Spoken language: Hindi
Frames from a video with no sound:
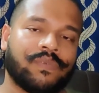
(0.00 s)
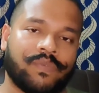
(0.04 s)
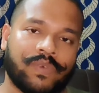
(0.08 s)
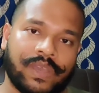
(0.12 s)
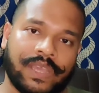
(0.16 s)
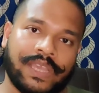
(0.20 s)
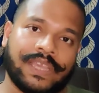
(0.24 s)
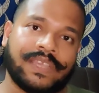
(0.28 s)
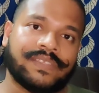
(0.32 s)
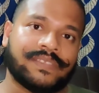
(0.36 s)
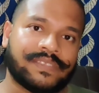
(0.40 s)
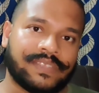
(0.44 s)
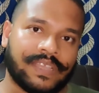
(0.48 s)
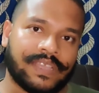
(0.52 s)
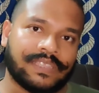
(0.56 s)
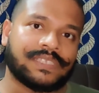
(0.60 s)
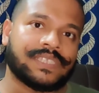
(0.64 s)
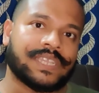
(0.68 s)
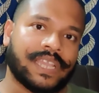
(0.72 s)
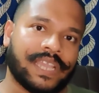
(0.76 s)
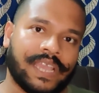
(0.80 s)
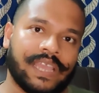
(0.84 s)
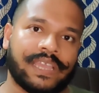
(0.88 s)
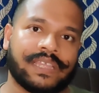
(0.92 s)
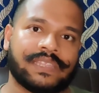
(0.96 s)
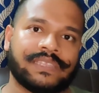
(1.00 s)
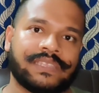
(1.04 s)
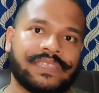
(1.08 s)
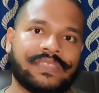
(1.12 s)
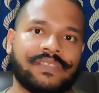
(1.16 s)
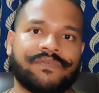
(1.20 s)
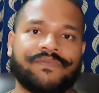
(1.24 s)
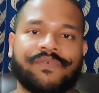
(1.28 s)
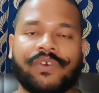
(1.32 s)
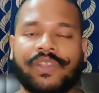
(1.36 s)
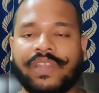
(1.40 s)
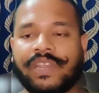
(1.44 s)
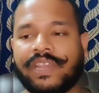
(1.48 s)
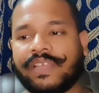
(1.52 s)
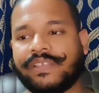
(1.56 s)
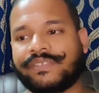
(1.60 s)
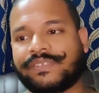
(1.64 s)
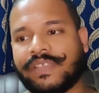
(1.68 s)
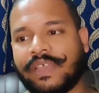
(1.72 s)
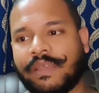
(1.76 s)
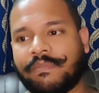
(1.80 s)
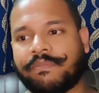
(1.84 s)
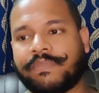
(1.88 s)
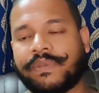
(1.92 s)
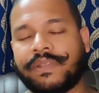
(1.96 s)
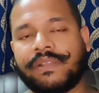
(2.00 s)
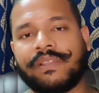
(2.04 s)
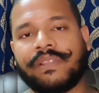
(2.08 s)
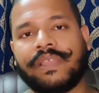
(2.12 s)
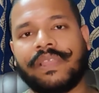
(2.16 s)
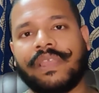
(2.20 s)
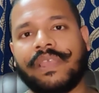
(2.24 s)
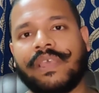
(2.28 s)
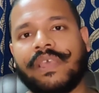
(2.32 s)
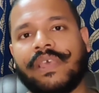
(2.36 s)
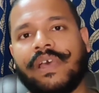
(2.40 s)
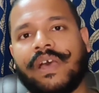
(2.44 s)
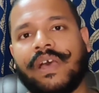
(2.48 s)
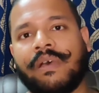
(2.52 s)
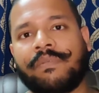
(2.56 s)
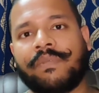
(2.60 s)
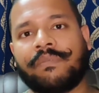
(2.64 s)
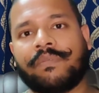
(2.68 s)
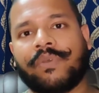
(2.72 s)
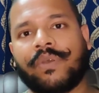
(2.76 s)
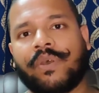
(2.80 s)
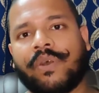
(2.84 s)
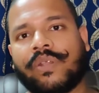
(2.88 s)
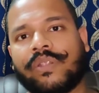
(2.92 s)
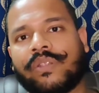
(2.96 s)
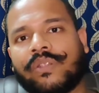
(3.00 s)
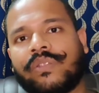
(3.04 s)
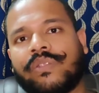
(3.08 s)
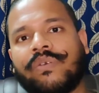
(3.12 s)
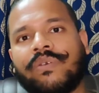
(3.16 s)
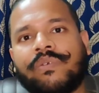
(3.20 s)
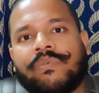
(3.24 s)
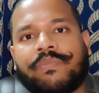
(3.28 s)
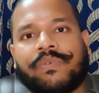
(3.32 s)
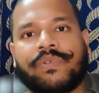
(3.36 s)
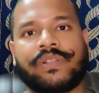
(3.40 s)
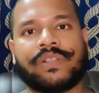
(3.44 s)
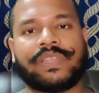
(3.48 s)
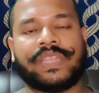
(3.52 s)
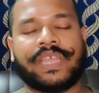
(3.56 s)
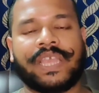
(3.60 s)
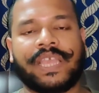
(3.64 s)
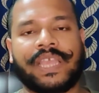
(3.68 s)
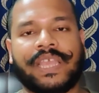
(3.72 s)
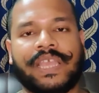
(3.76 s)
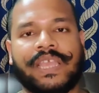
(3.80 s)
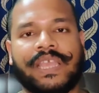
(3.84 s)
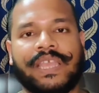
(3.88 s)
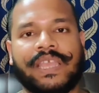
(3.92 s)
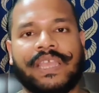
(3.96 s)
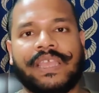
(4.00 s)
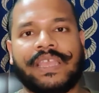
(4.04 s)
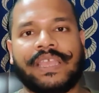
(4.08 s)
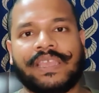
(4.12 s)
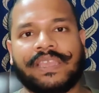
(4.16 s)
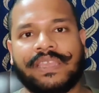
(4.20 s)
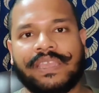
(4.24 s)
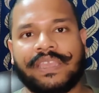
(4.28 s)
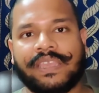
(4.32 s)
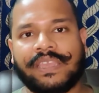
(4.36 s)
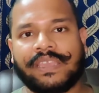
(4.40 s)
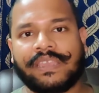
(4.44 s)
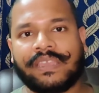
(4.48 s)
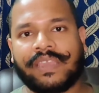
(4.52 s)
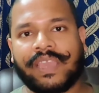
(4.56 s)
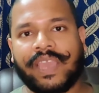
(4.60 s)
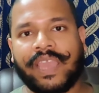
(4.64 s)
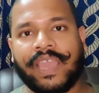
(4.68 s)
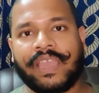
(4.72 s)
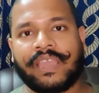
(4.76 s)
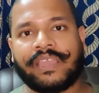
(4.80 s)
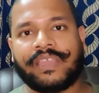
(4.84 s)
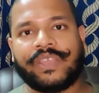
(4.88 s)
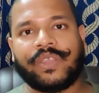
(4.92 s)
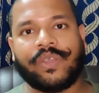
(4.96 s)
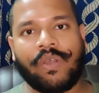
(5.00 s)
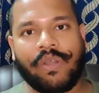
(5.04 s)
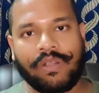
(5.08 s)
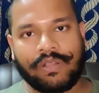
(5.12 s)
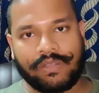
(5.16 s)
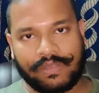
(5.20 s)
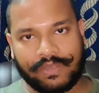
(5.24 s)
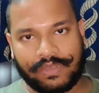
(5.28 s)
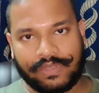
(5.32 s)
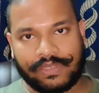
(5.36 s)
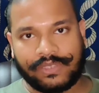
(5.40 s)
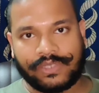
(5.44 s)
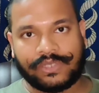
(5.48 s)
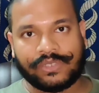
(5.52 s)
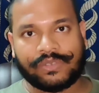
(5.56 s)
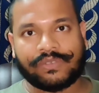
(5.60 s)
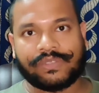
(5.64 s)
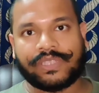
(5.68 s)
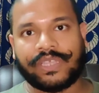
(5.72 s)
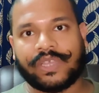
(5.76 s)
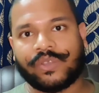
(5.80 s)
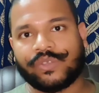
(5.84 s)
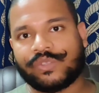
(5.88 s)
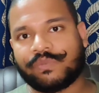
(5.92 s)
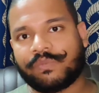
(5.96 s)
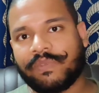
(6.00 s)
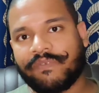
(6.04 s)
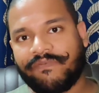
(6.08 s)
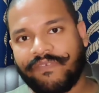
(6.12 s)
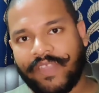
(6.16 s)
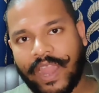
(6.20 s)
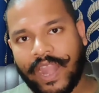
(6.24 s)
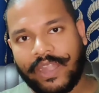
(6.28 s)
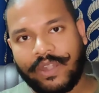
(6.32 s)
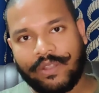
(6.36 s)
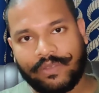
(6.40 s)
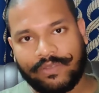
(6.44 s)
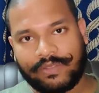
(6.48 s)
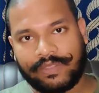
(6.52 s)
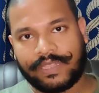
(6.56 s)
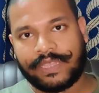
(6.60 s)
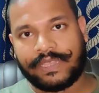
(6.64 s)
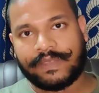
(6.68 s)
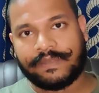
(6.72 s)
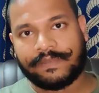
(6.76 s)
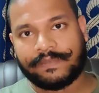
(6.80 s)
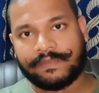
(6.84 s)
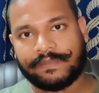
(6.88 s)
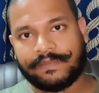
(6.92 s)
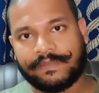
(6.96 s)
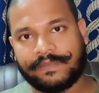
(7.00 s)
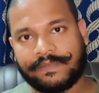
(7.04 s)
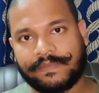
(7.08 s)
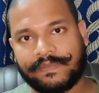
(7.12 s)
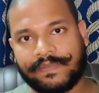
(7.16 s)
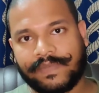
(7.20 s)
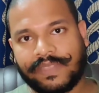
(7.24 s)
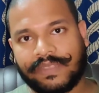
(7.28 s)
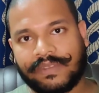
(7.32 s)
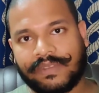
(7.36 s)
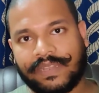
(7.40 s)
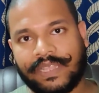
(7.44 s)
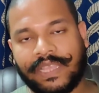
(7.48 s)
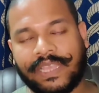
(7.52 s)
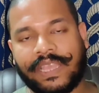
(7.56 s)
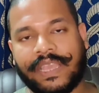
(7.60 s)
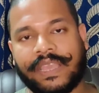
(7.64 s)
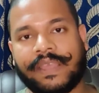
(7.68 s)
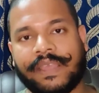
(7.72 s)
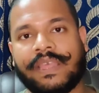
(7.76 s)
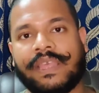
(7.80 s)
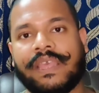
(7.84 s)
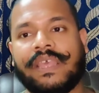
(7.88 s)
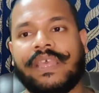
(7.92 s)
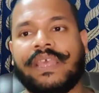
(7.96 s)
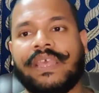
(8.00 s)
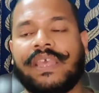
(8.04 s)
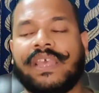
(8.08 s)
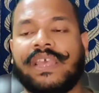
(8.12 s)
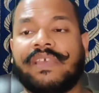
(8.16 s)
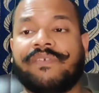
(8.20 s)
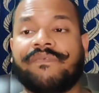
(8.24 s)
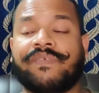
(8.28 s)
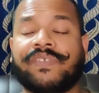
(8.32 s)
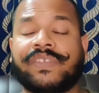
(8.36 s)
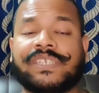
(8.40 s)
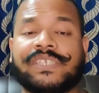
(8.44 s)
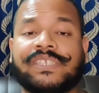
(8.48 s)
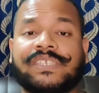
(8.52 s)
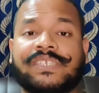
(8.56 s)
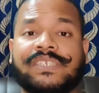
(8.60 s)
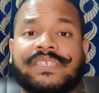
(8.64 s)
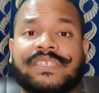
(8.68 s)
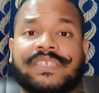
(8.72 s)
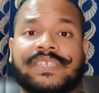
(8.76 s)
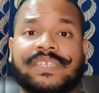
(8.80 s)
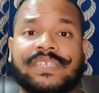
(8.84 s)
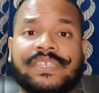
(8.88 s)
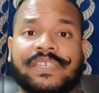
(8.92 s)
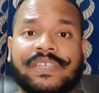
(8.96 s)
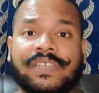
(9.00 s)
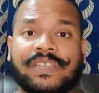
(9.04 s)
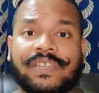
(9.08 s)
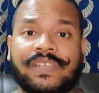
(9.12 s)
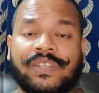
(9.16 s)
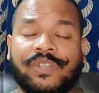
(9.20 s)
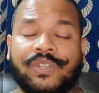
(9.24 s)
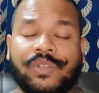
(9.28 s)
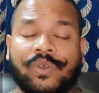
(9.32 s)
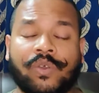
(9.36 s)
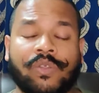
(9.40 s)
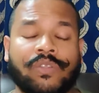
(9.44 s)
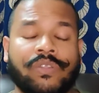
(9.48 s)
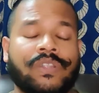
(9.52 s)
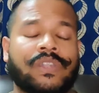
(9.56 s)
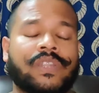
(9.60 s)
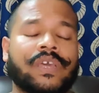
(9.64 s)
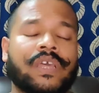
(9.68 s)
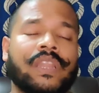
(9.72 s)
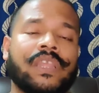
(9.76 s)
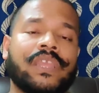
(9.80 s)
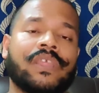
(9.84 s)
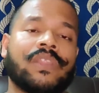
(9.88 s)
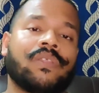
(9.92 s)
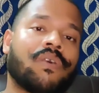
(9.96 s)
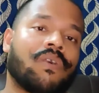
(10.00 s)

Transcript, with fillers: वही सच है जैसे फॉर एन एग्जाम्पल अभी बहुत लोग बोलते हैं कि एग यॉक जो होता है उसमें फैट होता है ठीक है विच इज टोटली